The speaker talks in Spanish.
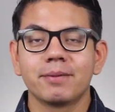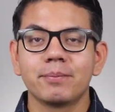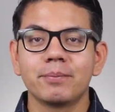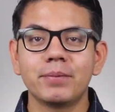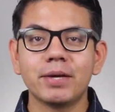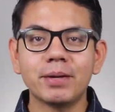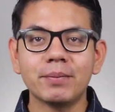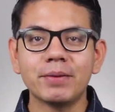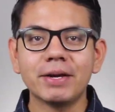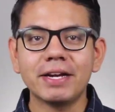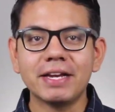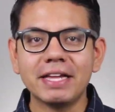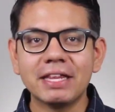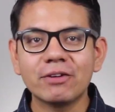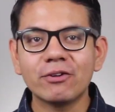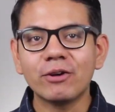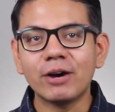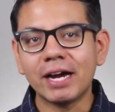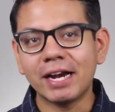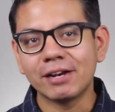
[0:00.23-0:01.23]

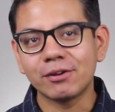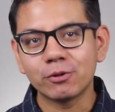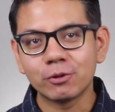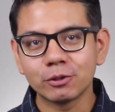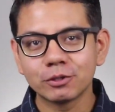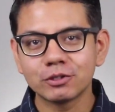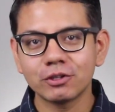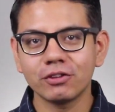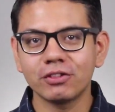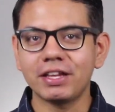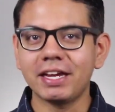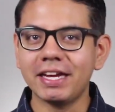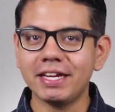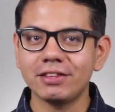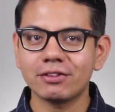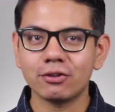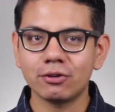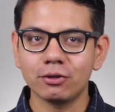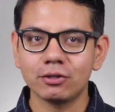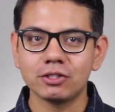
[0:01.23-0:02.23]
Bienvenido al curso de
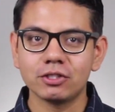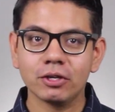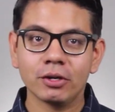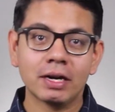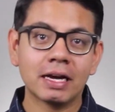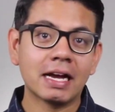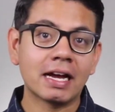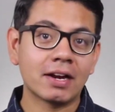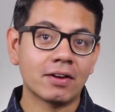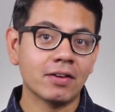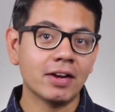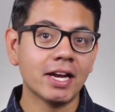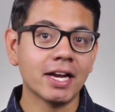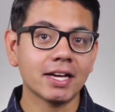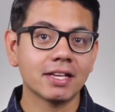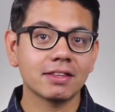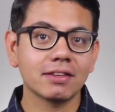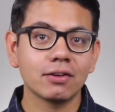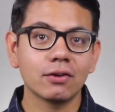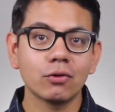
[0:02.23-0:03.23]
Introducción a
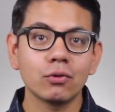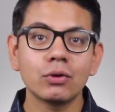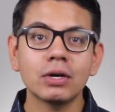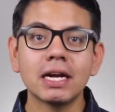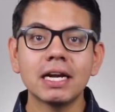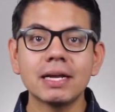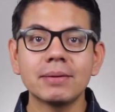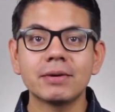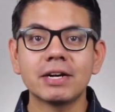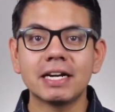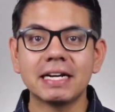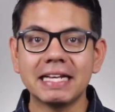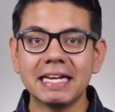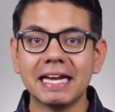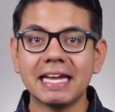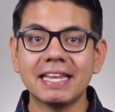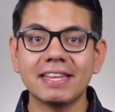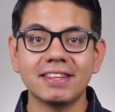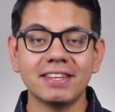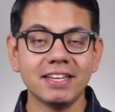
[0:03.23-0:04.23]
React, una
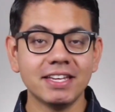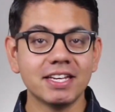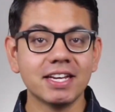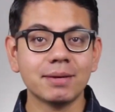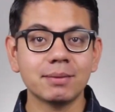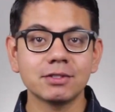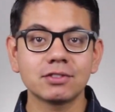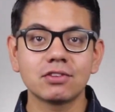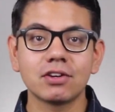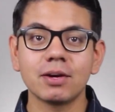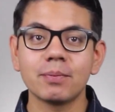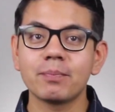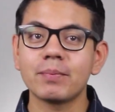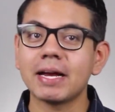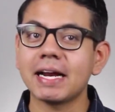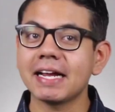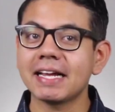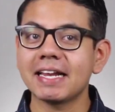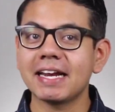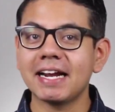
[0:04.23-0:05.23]
librería de JavaScript
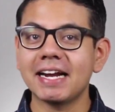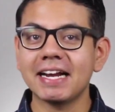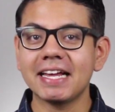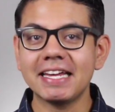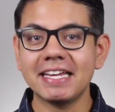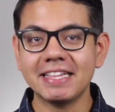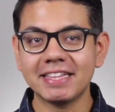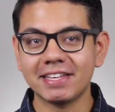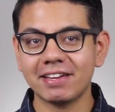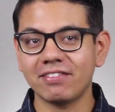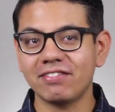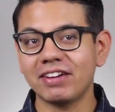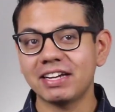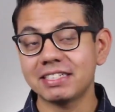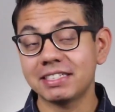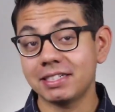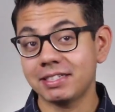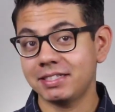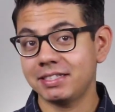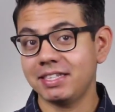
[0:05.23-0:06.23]
para crear
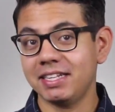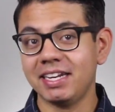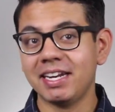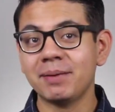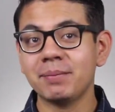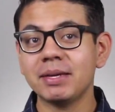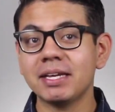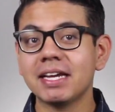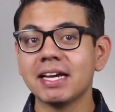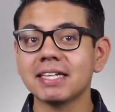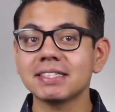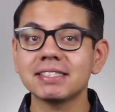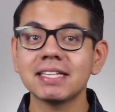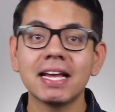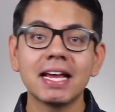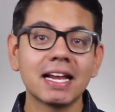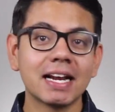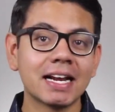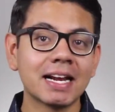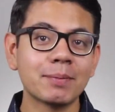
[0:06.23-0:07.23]
interfaces dinámicas,
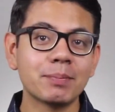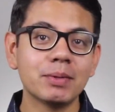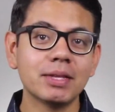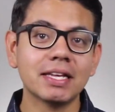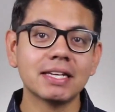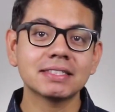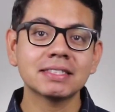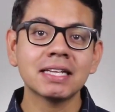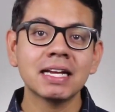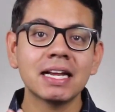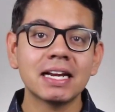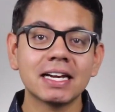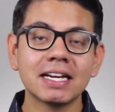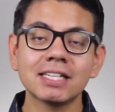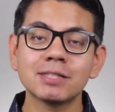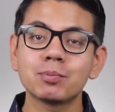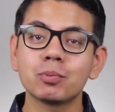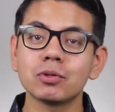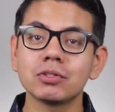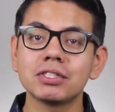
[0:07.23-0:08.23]
rápidas,
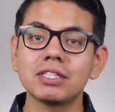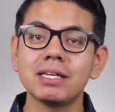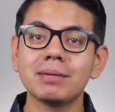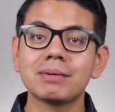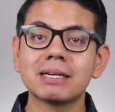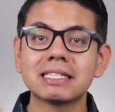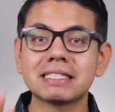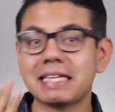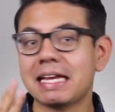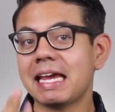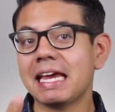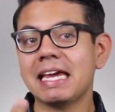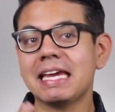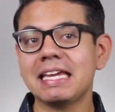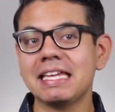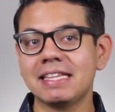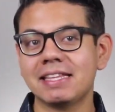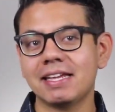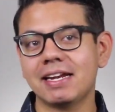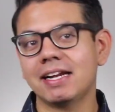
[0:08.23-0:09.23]
responsivas e
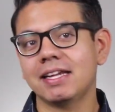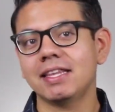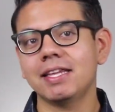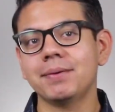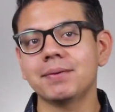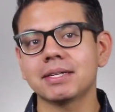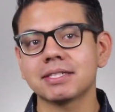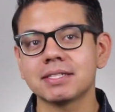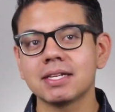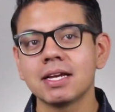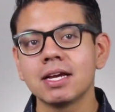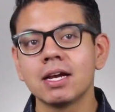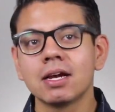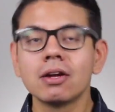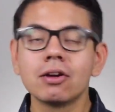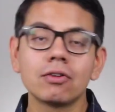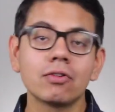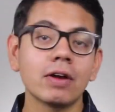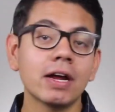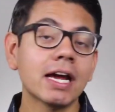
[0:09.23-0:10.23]
interactivas.
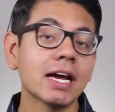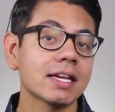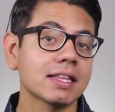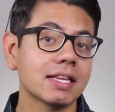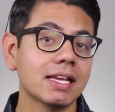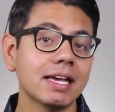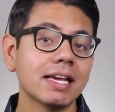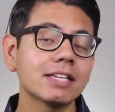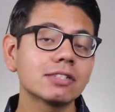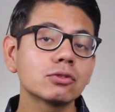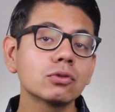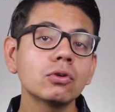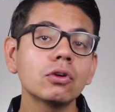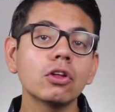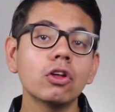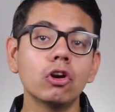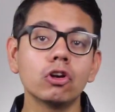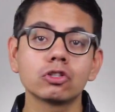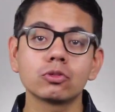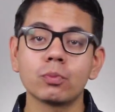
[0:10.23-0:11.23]
React es
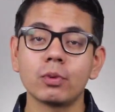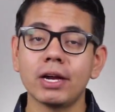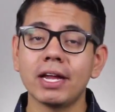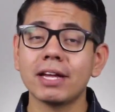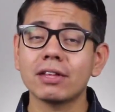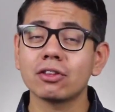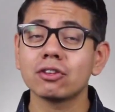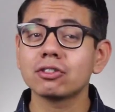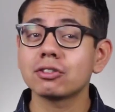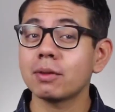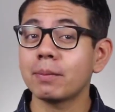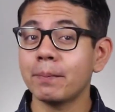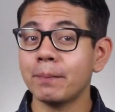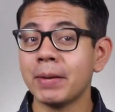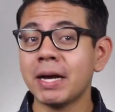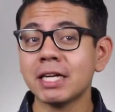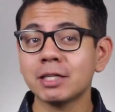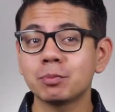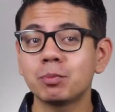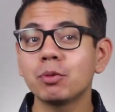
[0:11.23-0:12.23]
uno de los proyectos
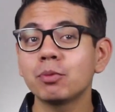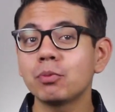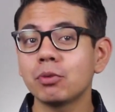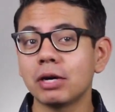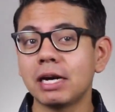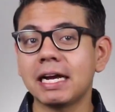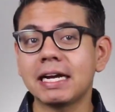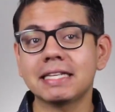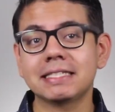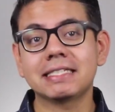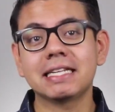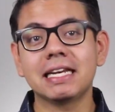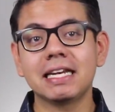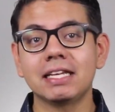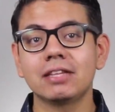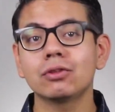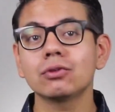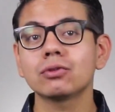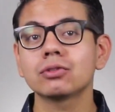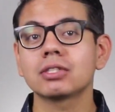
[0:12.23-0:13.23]
más populares en
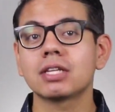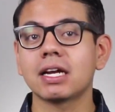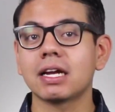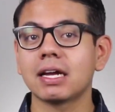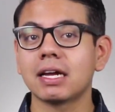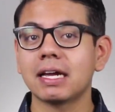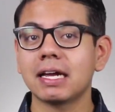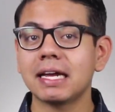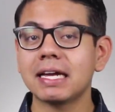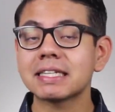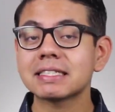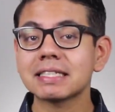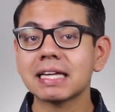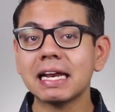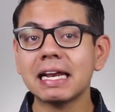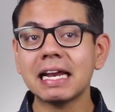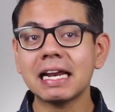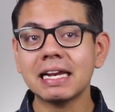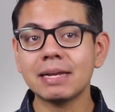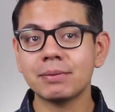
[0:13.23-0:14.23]
la industria. Es
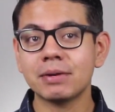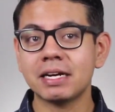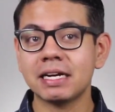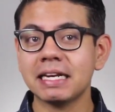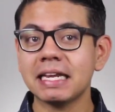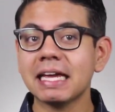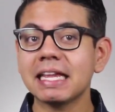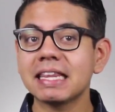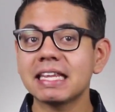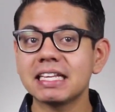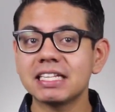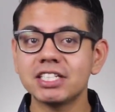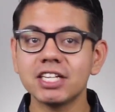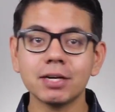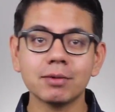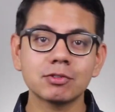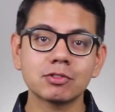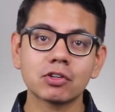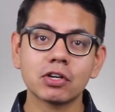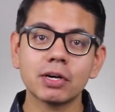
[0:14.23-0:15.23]
la librería de
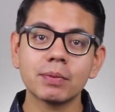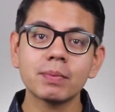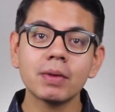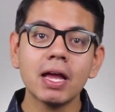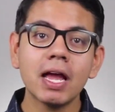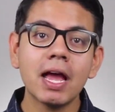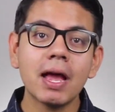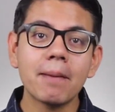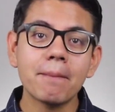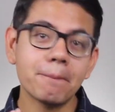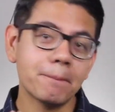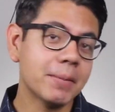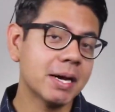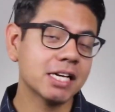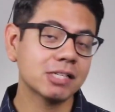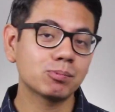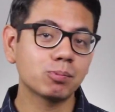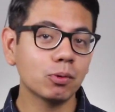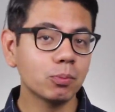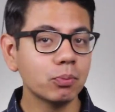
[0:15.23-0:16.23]
JavaScript
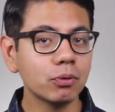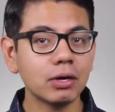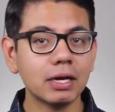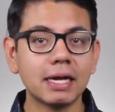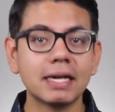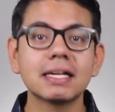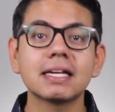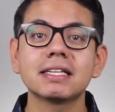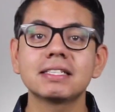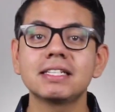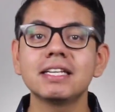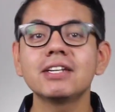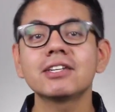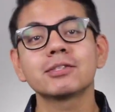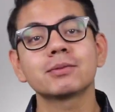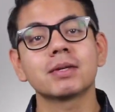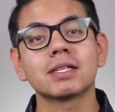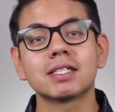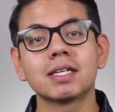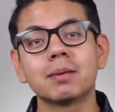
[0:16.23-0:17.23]
más popular si
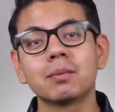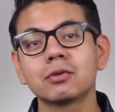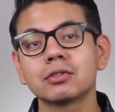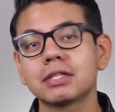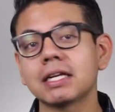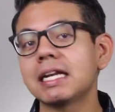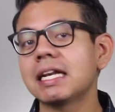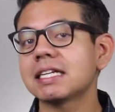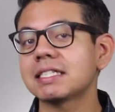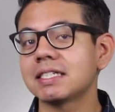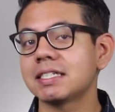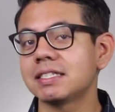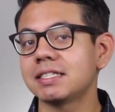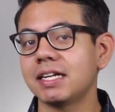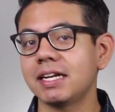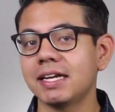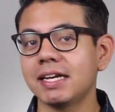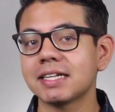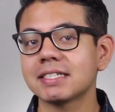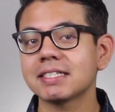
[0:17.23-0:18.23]
nos basamos en las
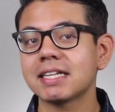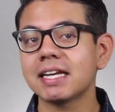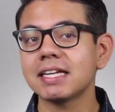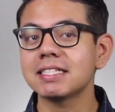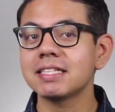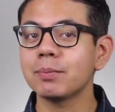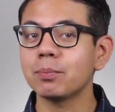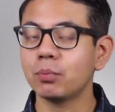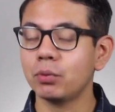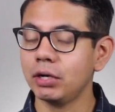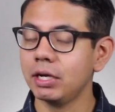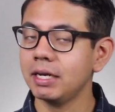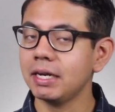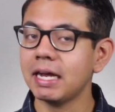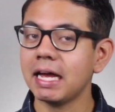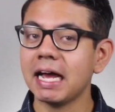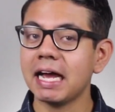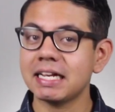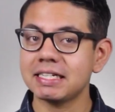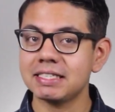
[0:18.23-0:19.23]
estrellas que se
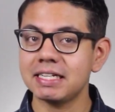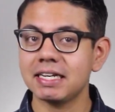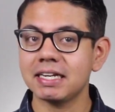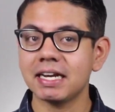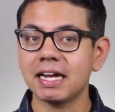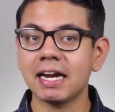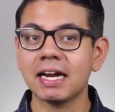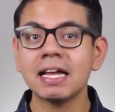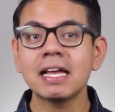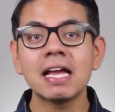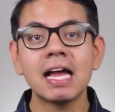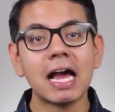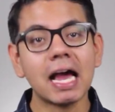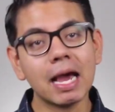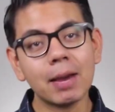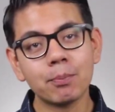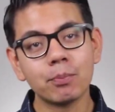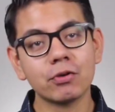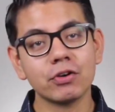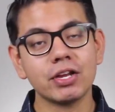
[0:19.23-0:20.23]
pueden asignar
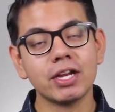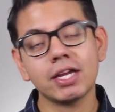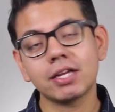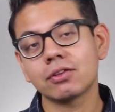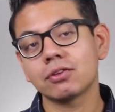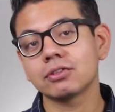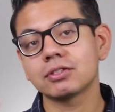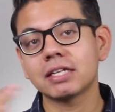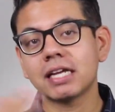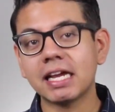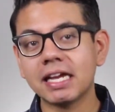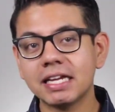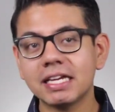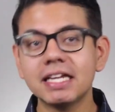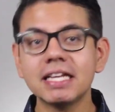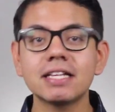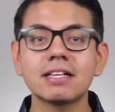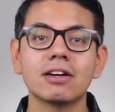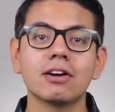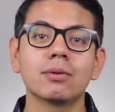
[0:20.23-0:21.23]
a proyectos en
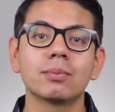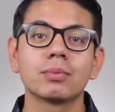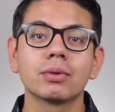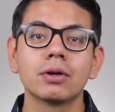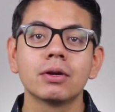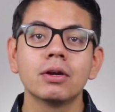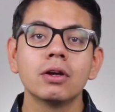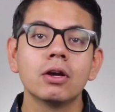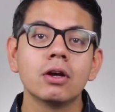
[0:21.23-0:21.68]
GitHub.